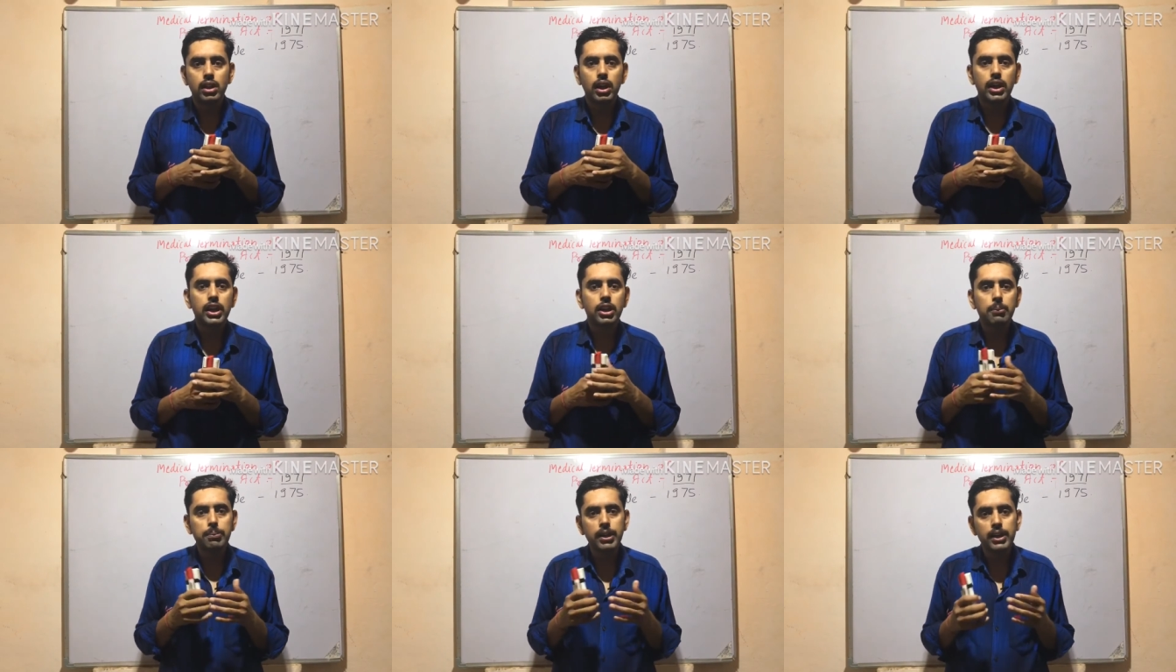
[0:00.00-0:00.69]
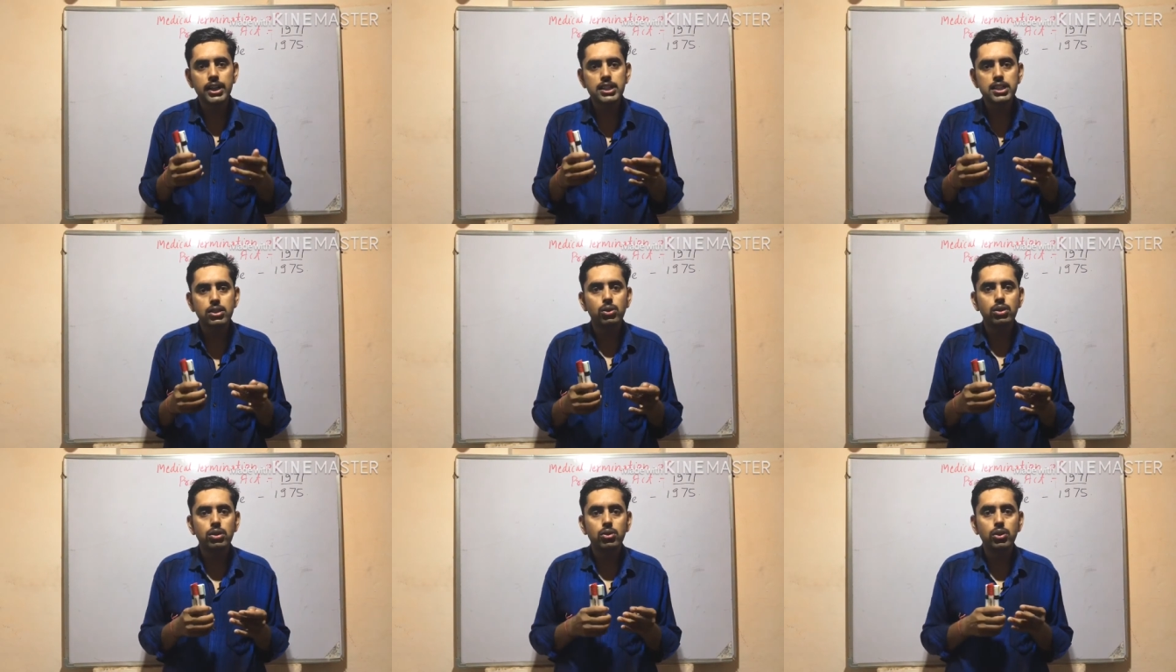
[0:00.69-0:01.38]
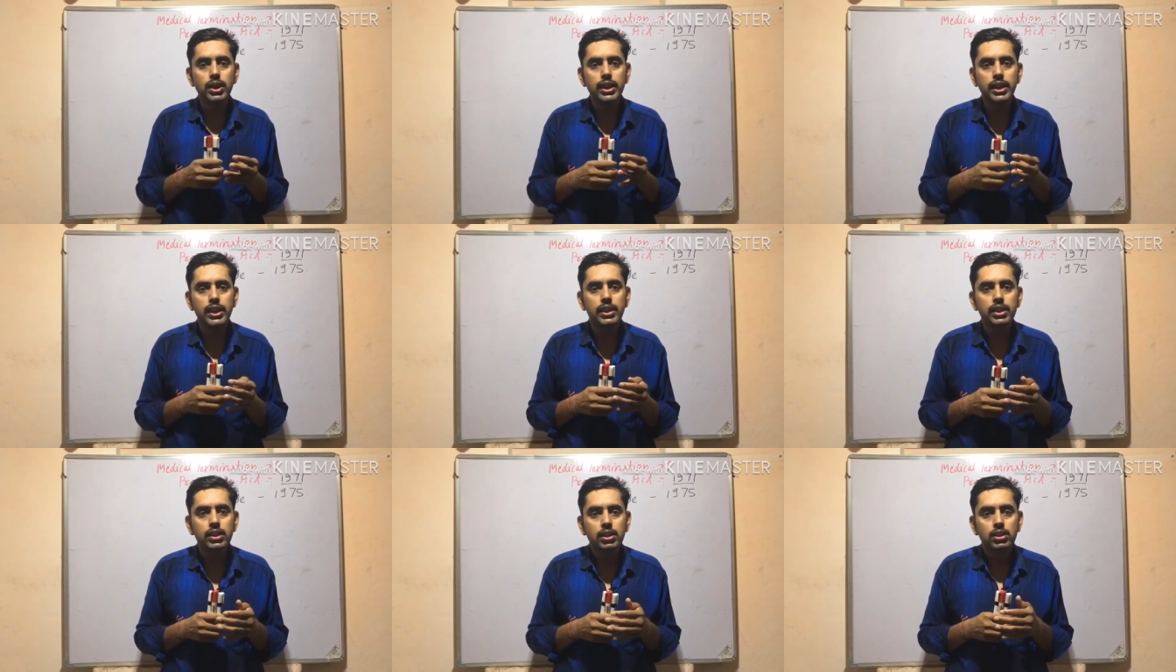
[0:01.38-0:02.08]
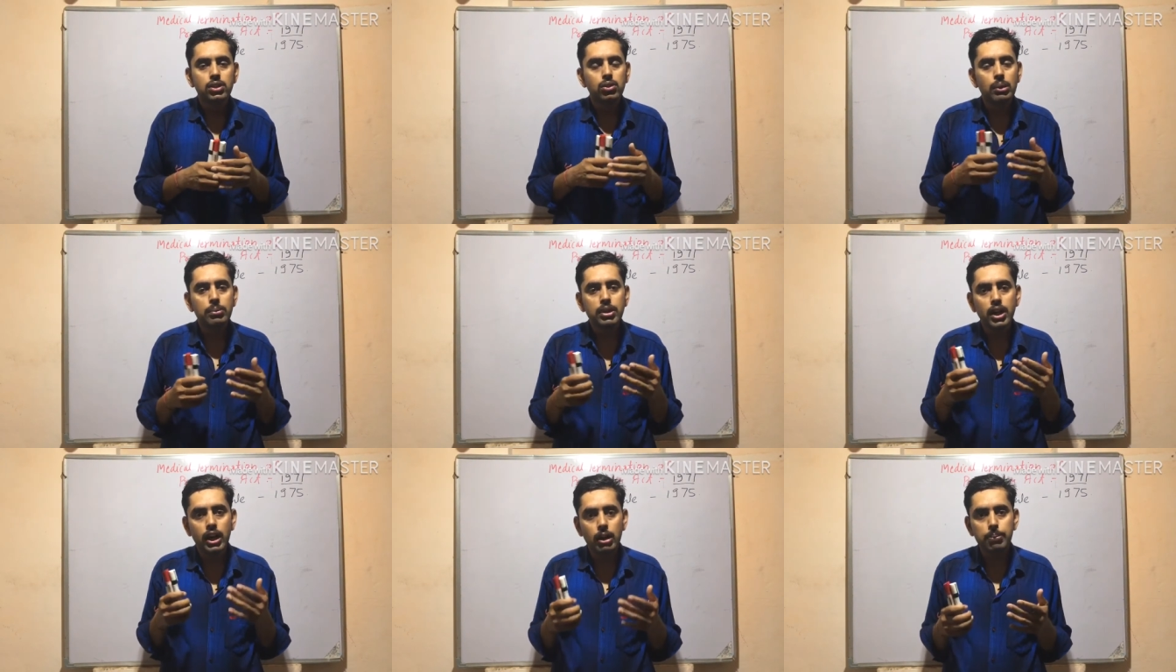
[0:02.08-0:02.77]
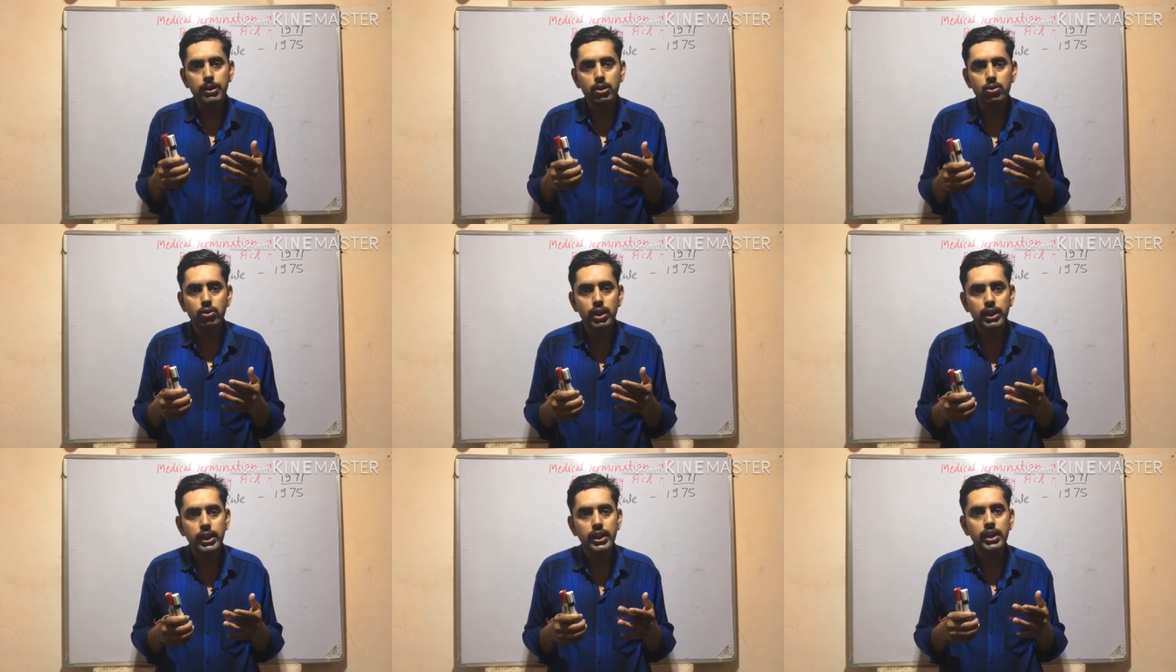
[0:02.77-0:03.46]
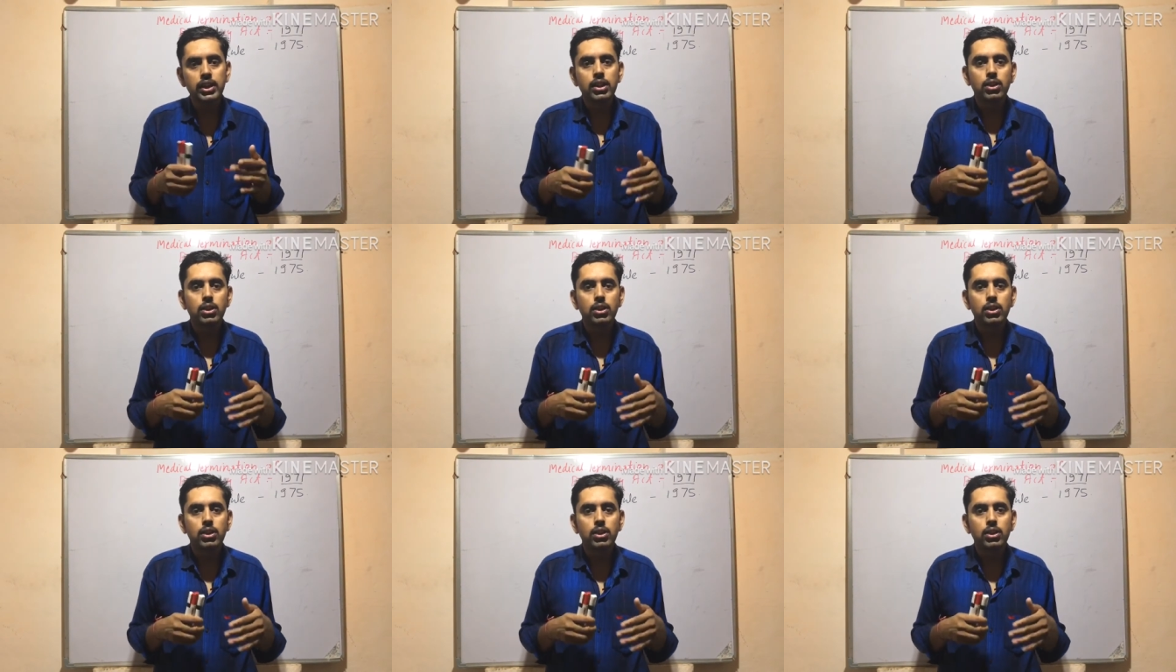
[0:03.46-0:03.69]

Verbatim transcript: अगर हम प्रेगनेंसी रो, रोकेंगे तो हम कहाँ पे रुकवाएंगे